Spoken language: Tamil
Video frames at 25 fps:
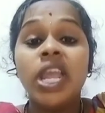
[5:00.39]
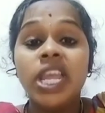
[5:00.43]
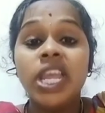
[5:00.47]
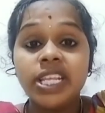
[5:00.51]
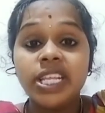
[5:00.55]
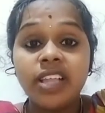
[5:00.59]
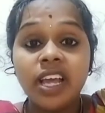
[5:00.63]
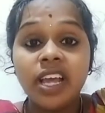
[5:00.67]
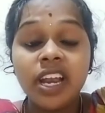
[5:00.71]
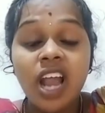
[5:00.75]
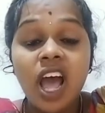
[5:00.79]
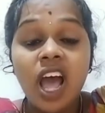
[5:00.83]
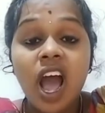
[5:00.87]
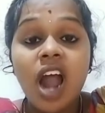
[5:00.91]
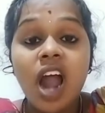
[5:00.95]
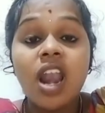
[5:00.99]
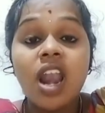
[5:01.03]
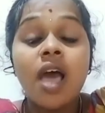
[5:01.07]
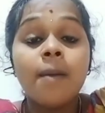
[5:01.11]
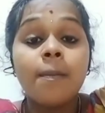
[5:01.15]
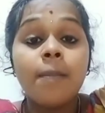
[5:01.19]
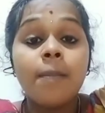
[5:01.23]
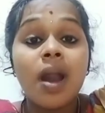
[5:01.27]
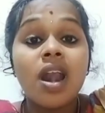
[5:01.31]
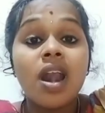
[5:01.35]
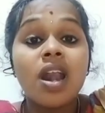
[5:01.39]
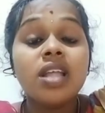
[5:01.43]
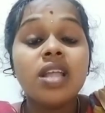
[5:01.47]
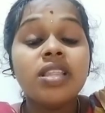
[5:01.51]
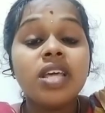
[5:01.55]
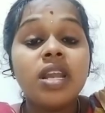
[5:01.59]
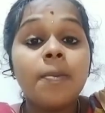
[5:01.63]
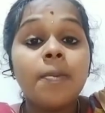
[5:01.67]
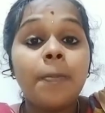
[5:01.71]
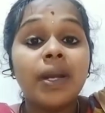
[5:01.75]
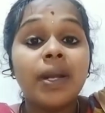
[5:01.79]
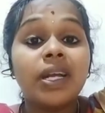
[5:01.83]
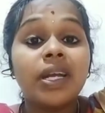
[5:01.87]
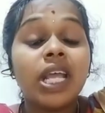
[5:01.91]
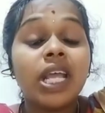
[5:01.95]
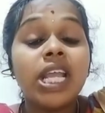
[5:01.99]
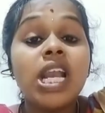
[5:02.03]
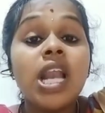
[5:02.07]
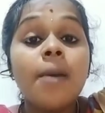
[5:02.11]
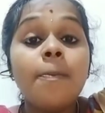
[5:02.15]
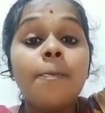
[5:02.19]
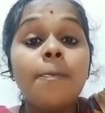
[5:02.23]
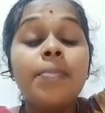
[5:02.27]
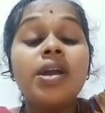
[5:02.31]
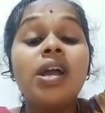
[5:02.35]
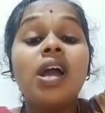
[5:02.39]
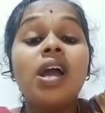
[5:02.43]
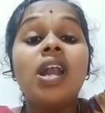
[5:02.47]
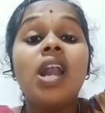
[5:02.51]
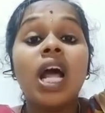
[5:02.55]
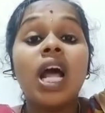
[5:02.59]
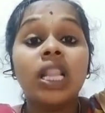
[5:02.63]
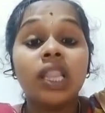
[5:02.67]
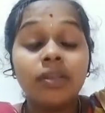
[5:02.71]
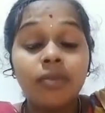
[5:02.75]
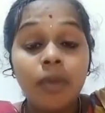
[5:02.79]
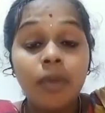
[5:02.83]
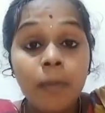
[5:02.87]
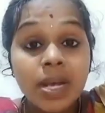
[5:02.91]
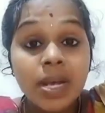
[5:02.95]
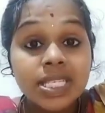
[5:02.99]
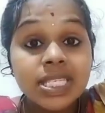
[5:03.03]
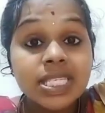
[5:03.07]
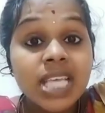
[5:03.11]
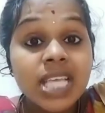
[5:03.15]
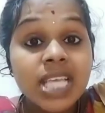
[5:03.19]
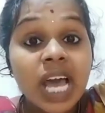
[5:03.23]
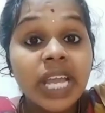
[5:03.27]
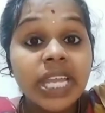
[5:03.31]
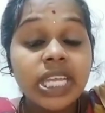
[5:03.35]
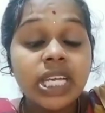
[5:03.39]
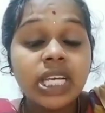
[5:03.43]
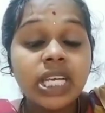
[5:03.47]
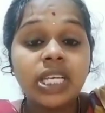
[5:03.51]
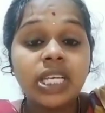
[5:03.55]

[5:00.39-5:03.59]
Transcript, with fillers: இதனால் பலதரப்பட்ட இழப்புகள் அந்த விவசாயிக்கு